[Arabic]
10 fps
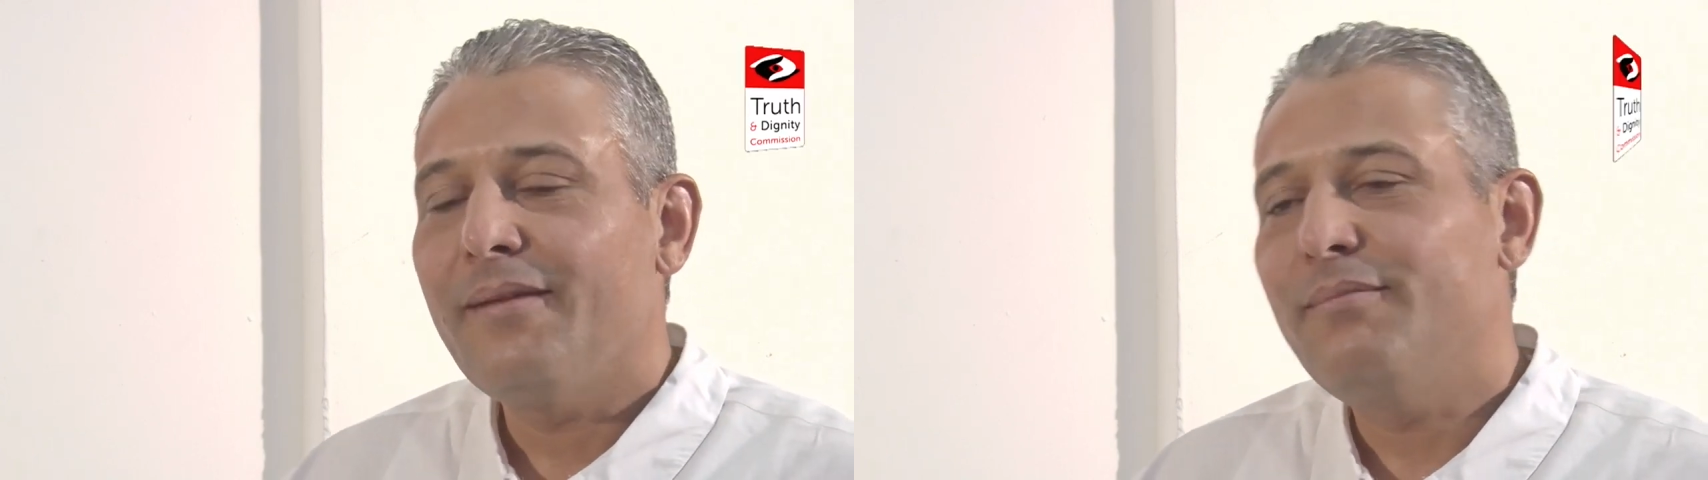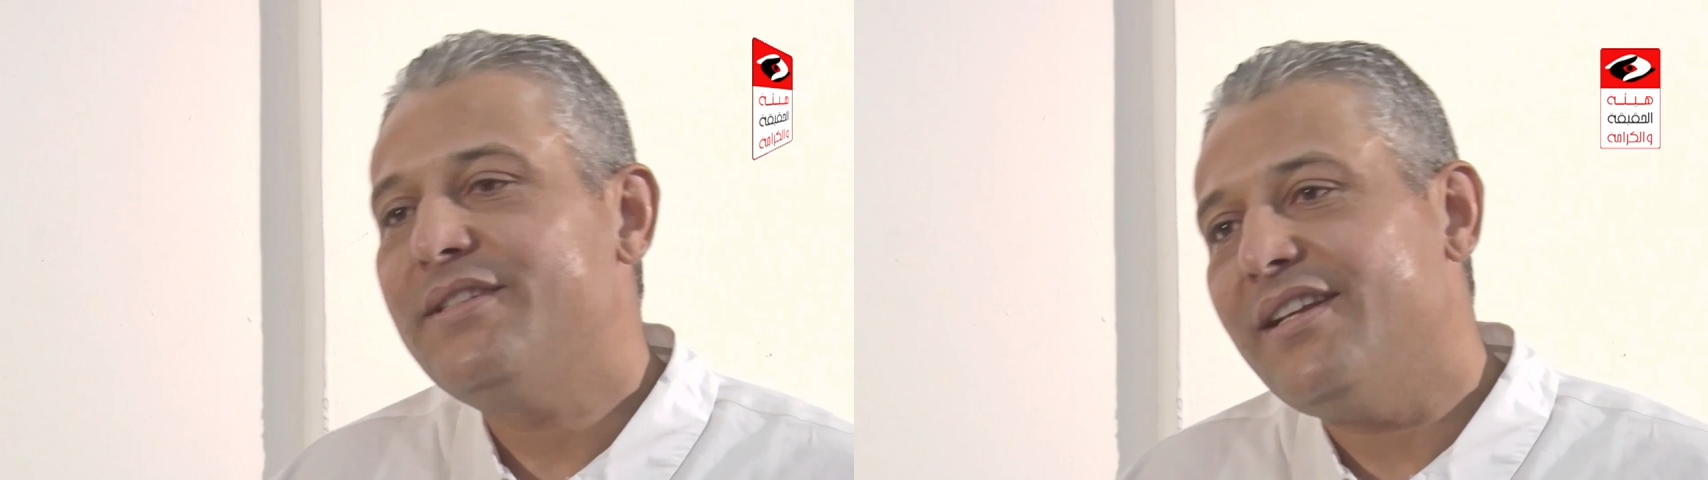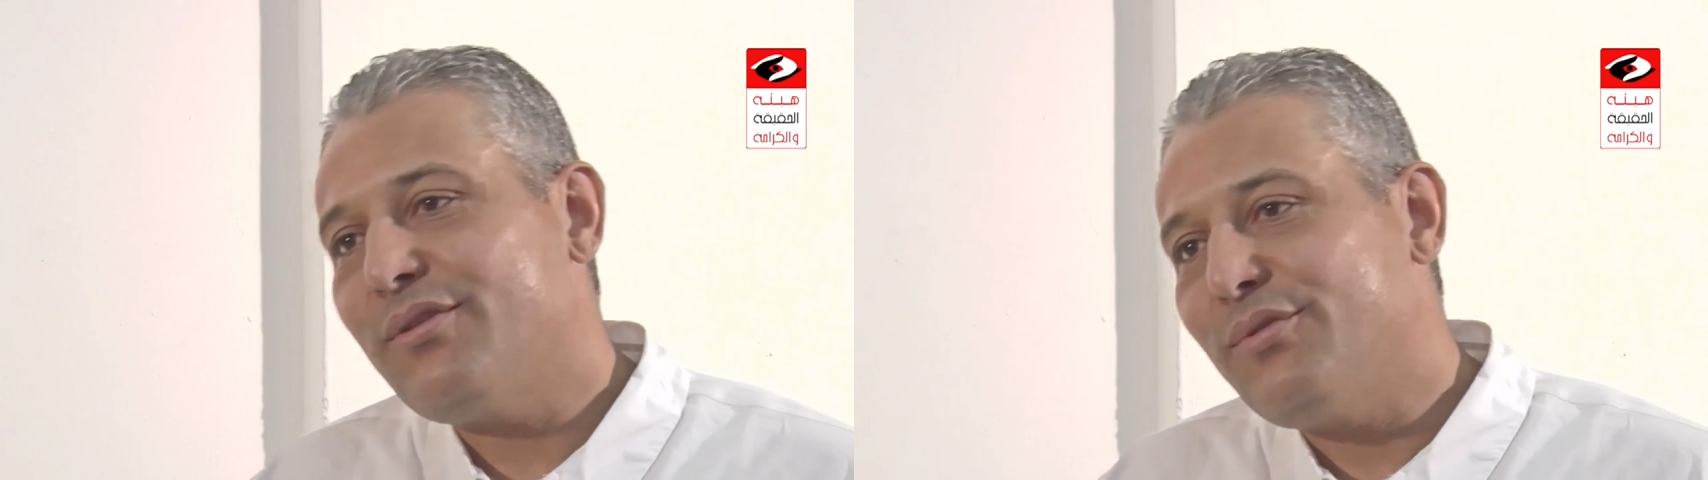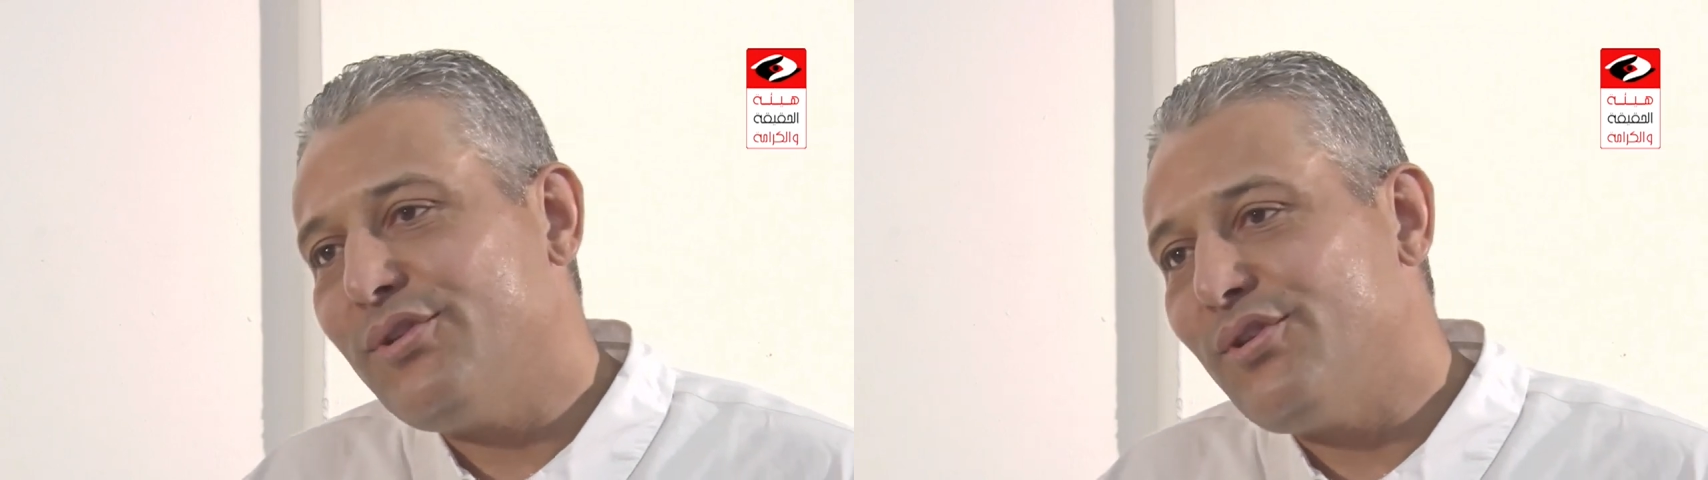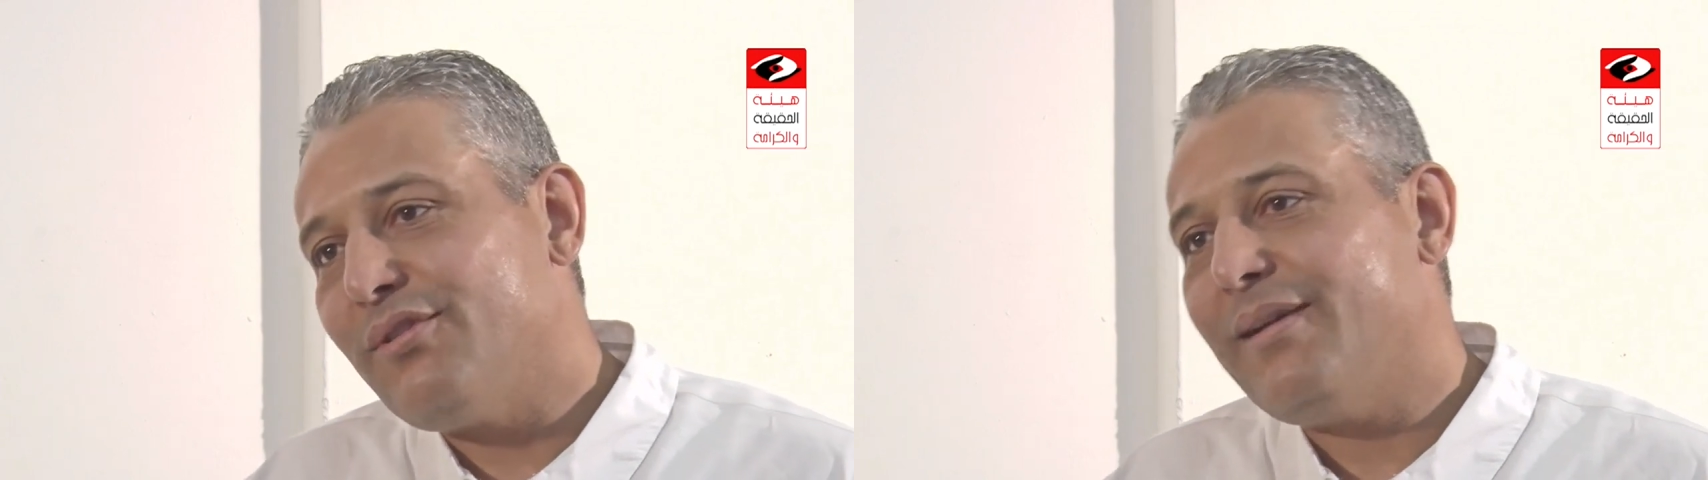
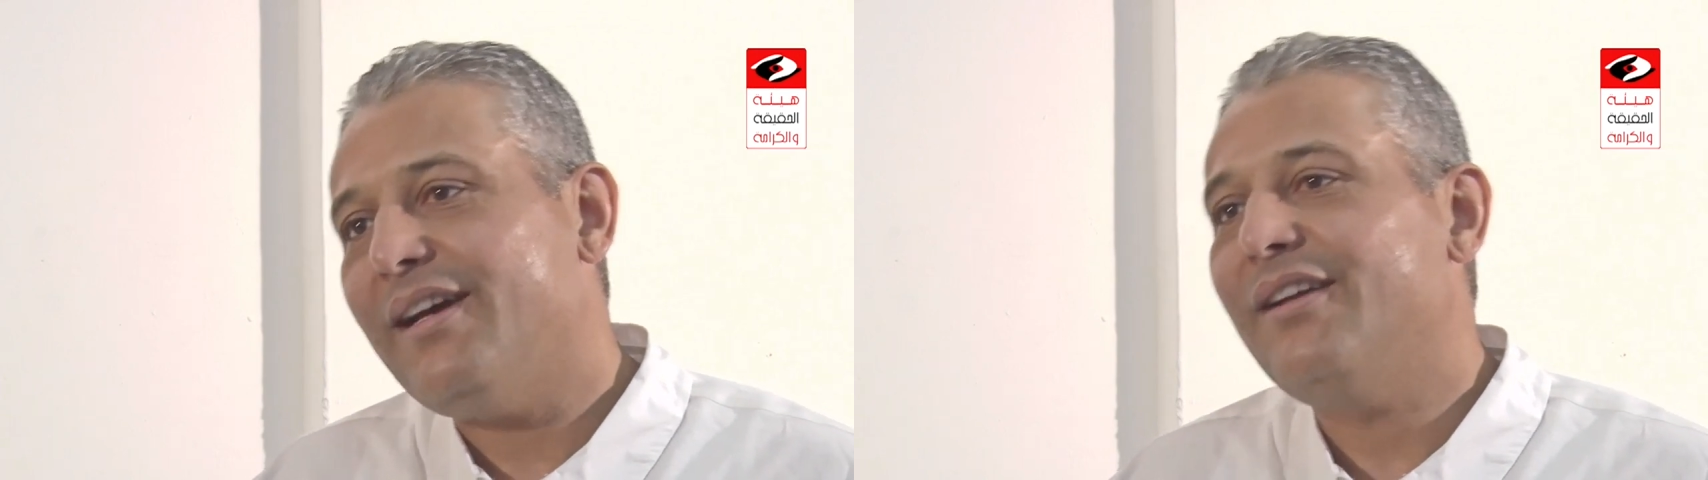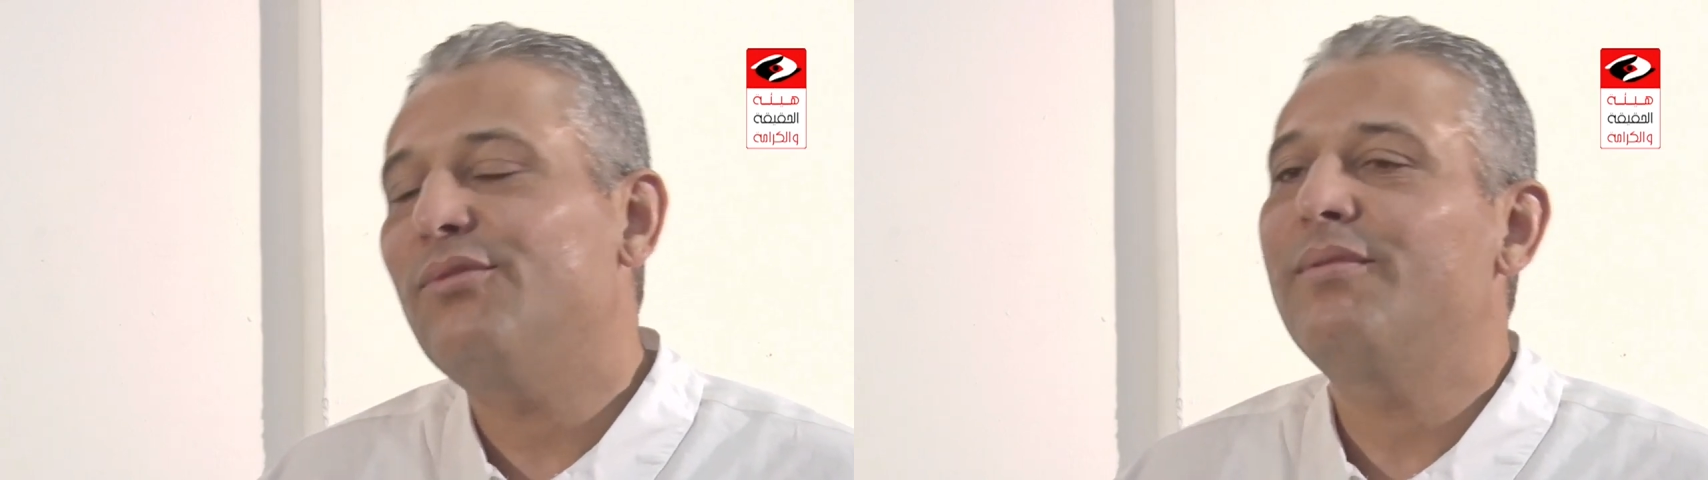بالسيركوي نورمال